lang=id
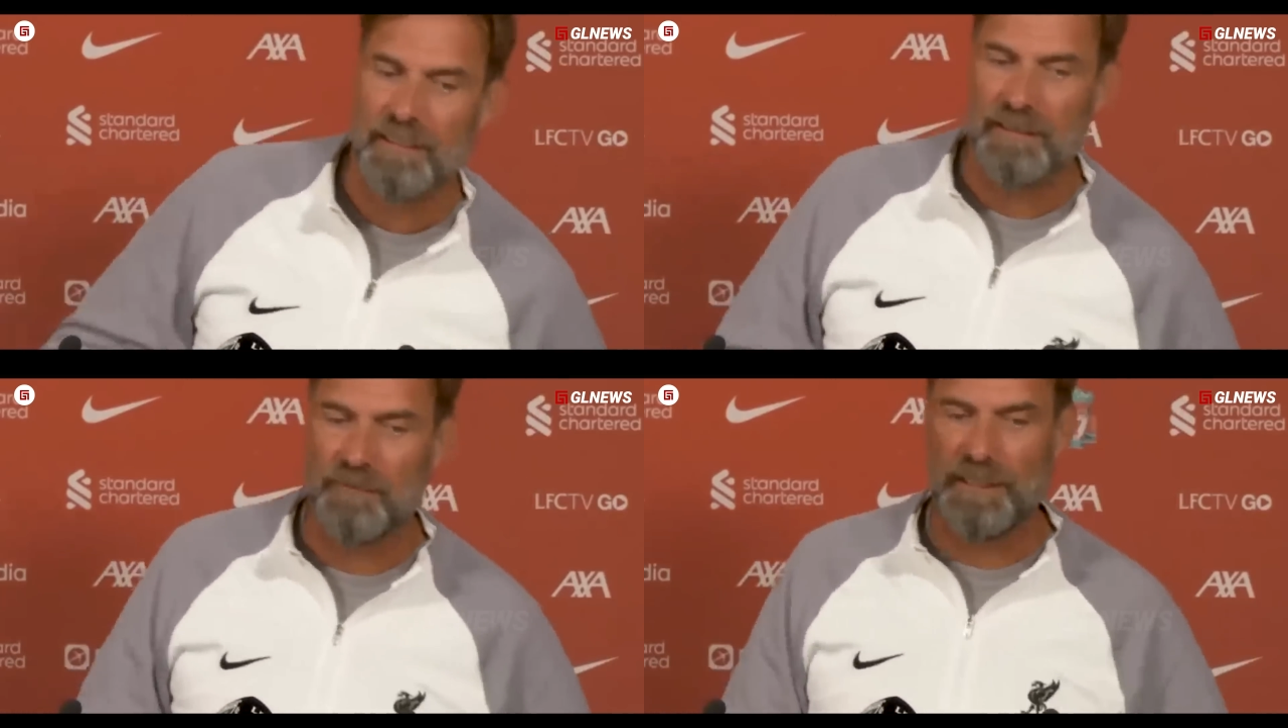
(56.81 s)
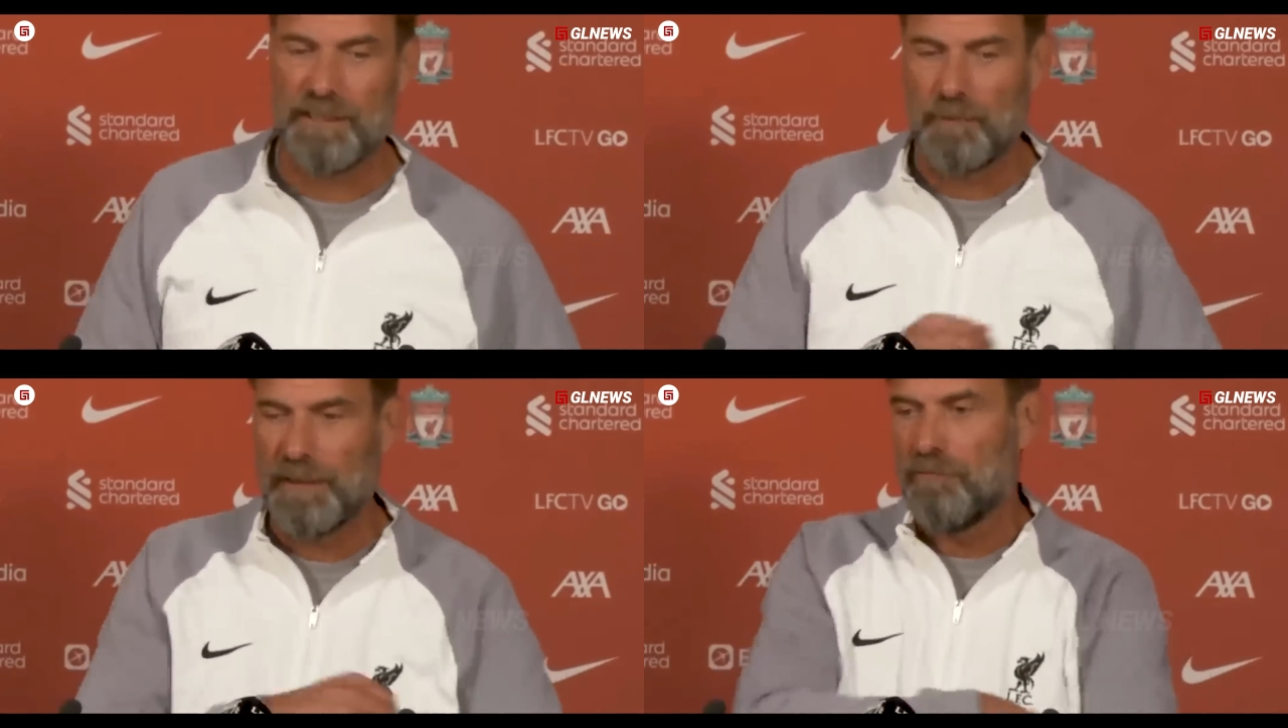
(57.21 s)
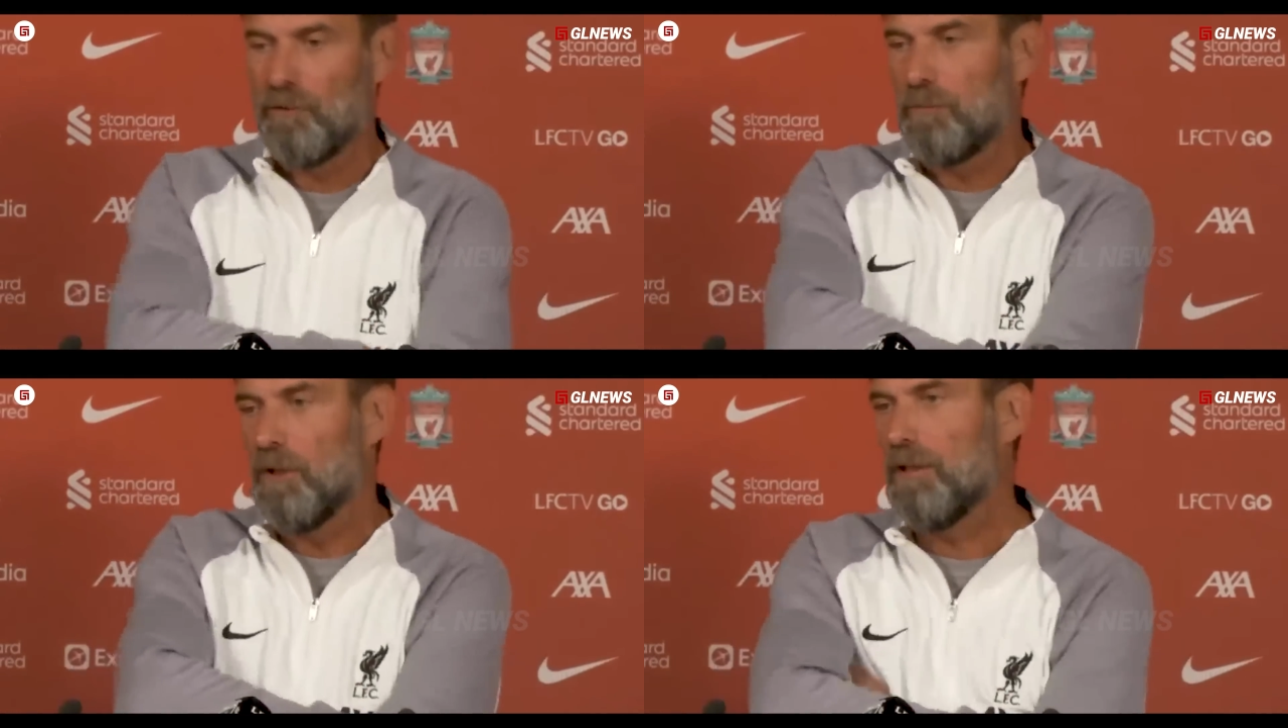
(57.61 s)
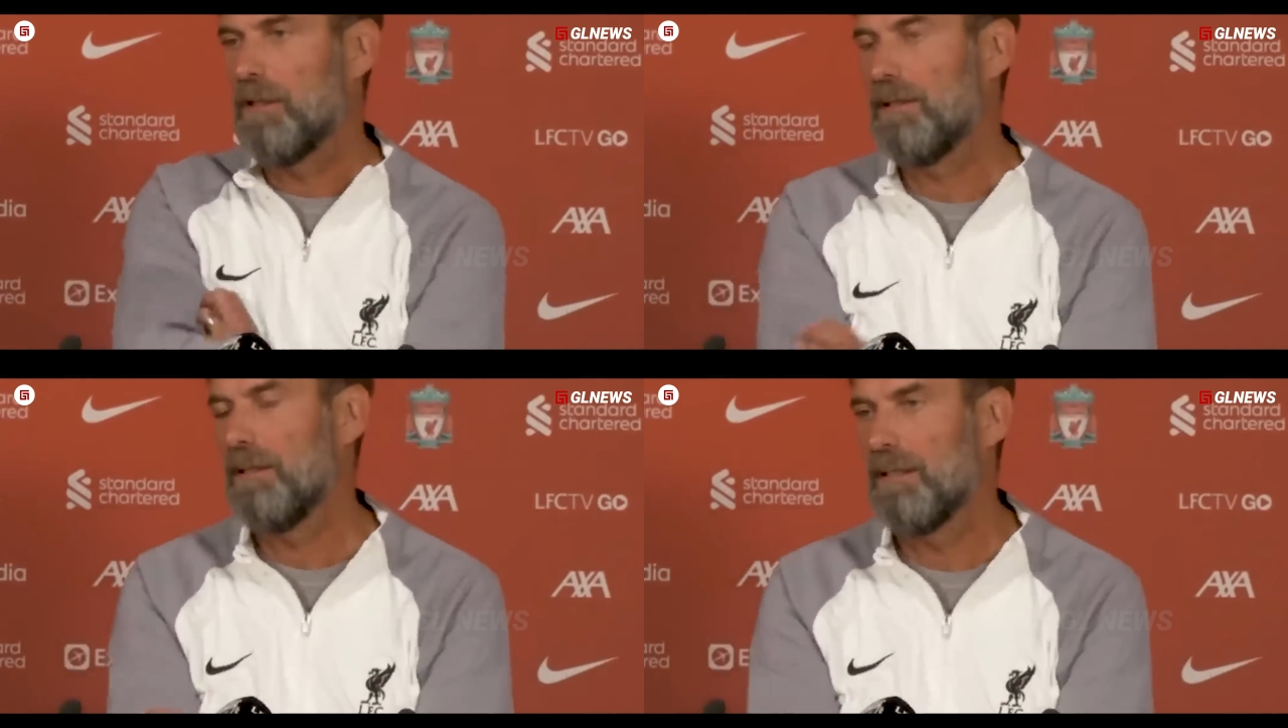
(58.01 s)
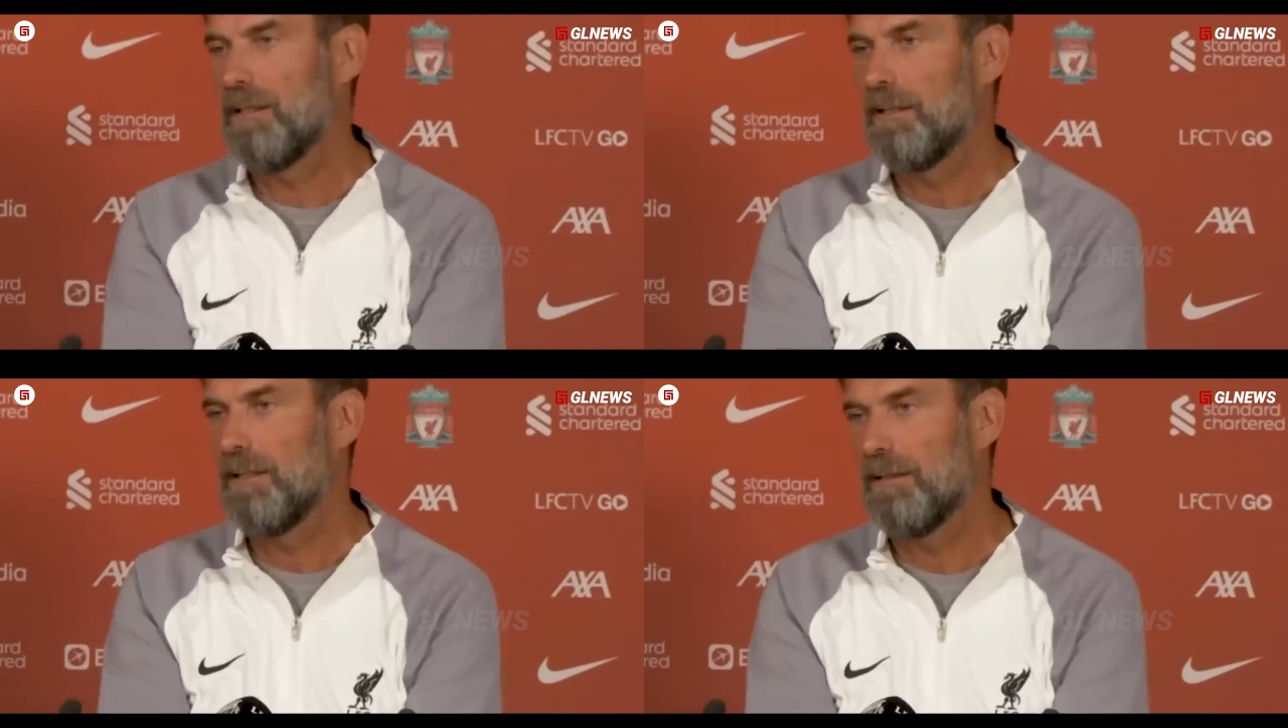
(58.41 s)
the way he played football in, a,
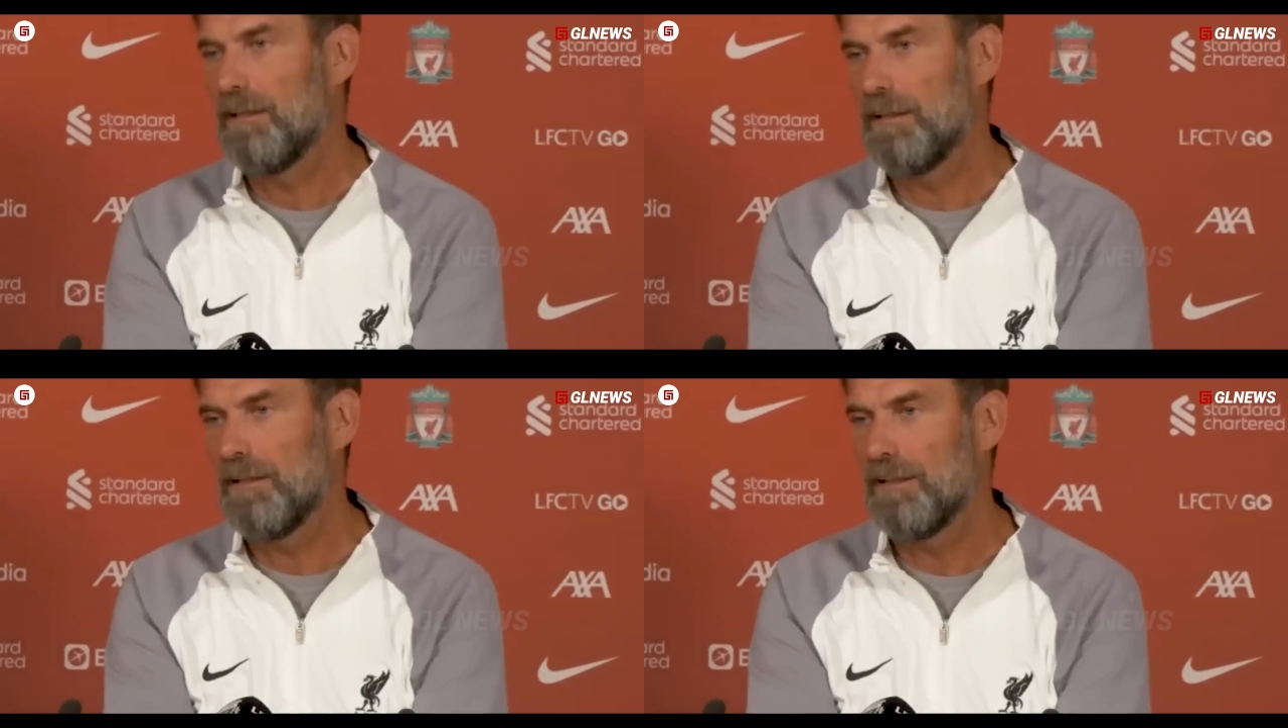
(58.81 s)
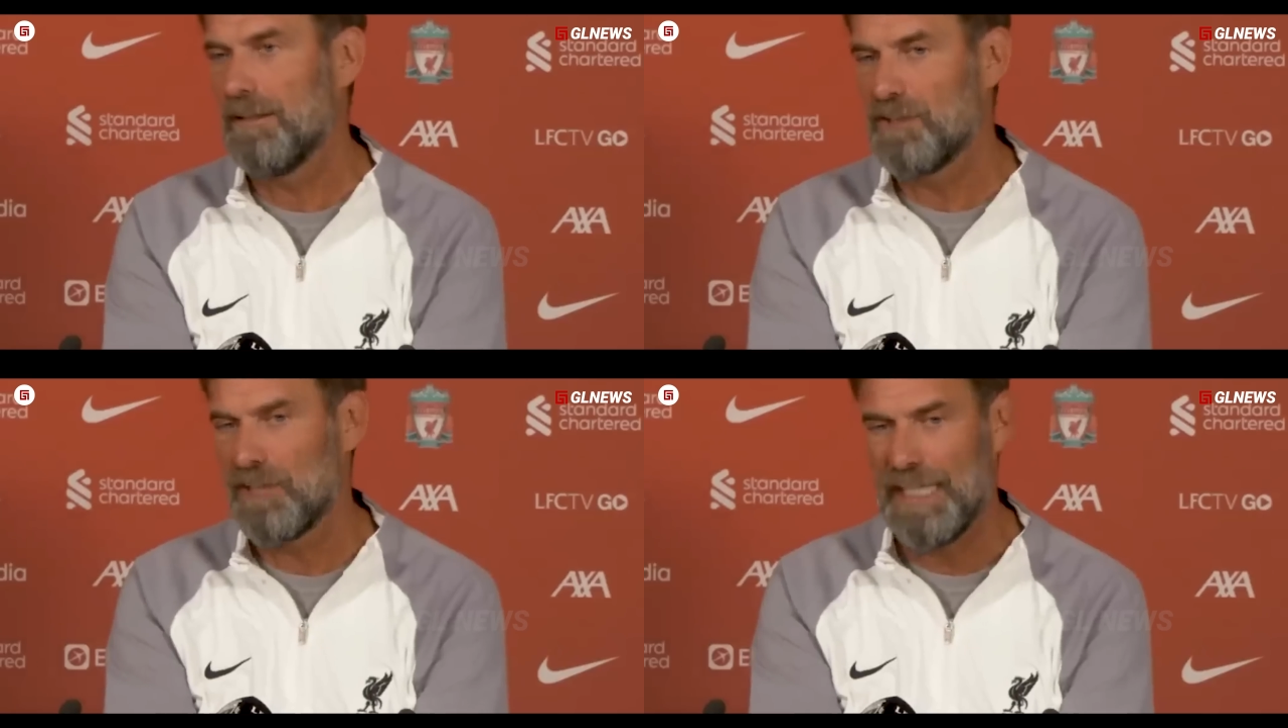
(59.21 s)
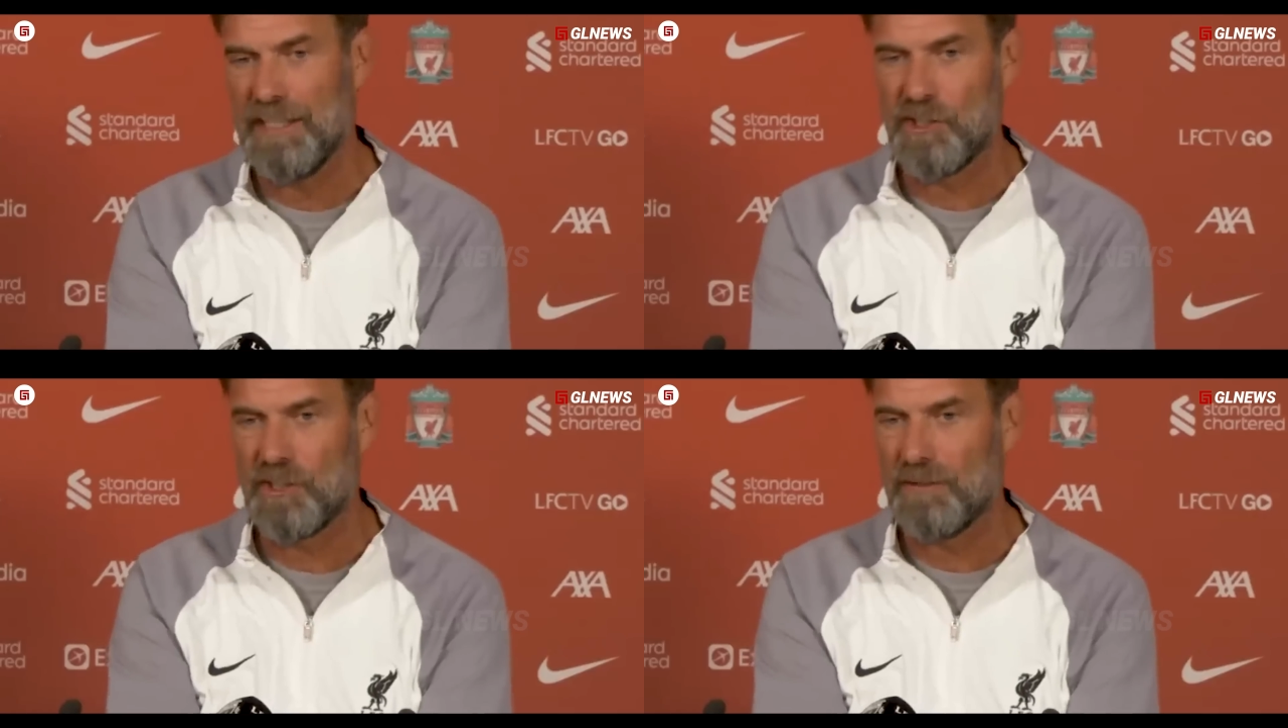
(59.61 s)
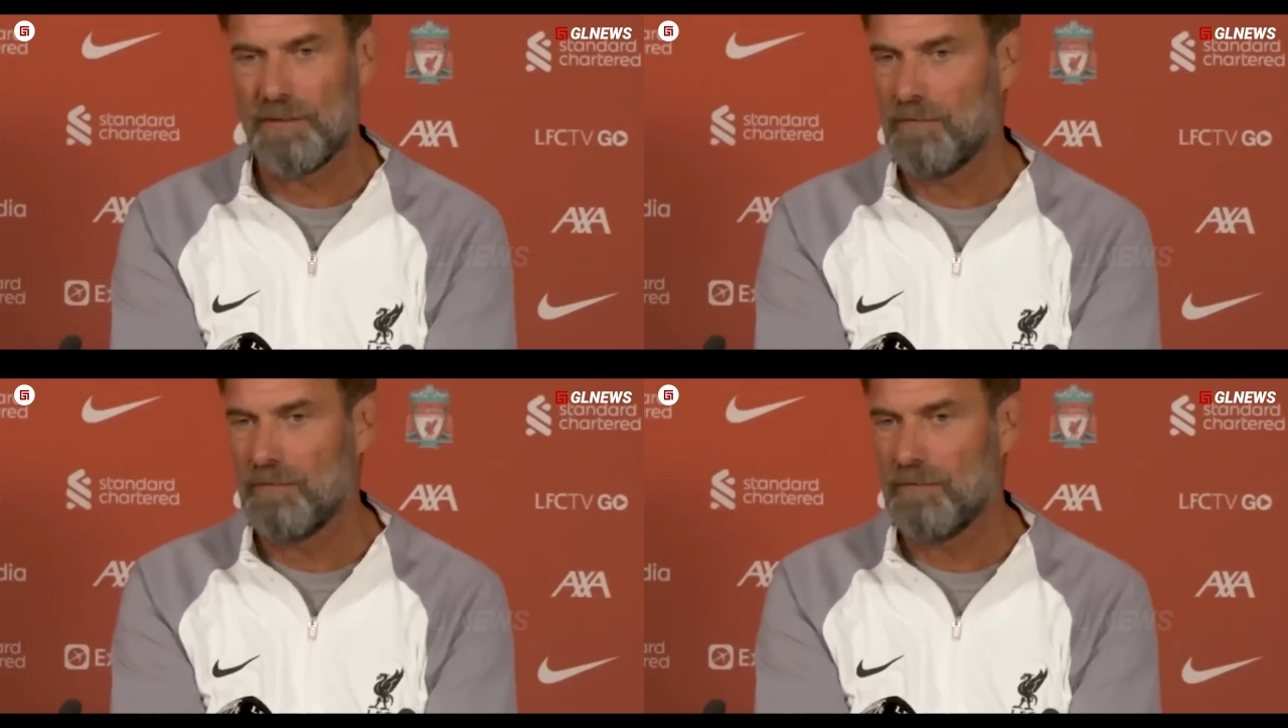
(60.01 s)
in, a, in, in, in this age,